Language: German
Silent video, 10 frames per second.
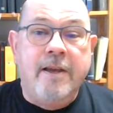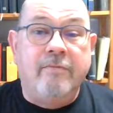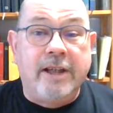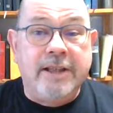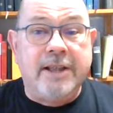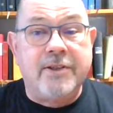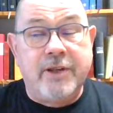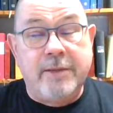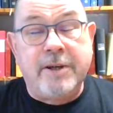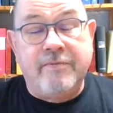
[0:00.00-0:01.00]
weil ich ja
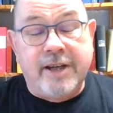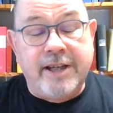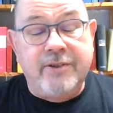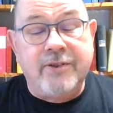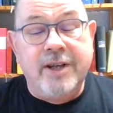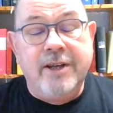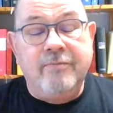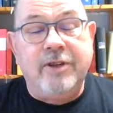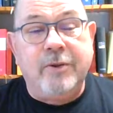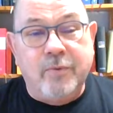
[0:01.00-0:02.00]
selber weiß,
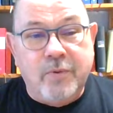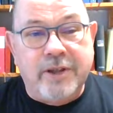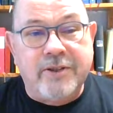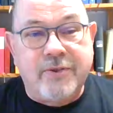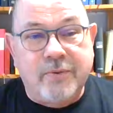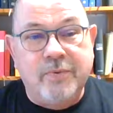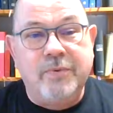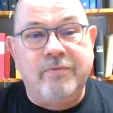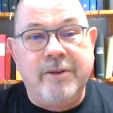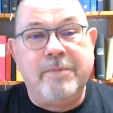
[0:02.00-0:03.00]
wie gut das
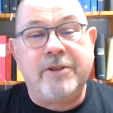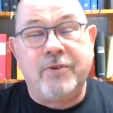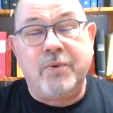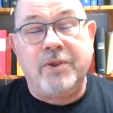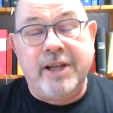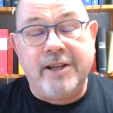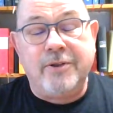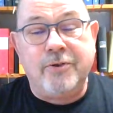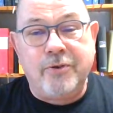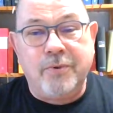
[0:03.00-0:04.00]
tut, wenn man so ein
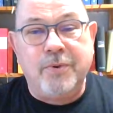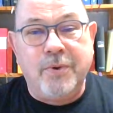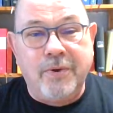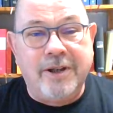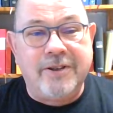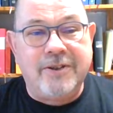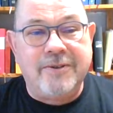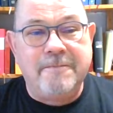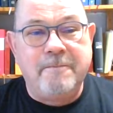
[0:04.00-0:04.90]
Dankeschön hört.